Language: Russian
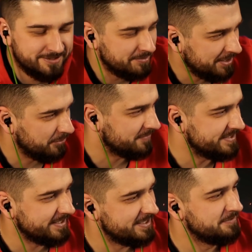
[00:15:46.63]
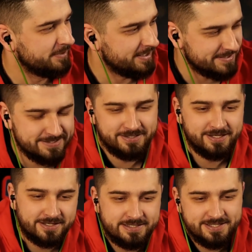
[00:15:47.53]
это мне только всегда 19,
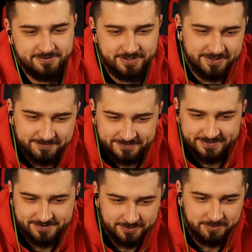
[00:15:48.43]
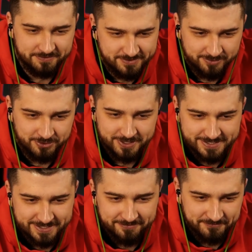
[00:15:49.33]
я красивый, сука, мне в тюрьму
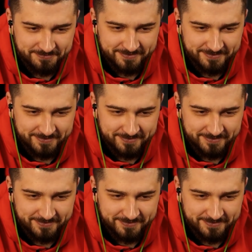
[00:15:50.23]
нельзя.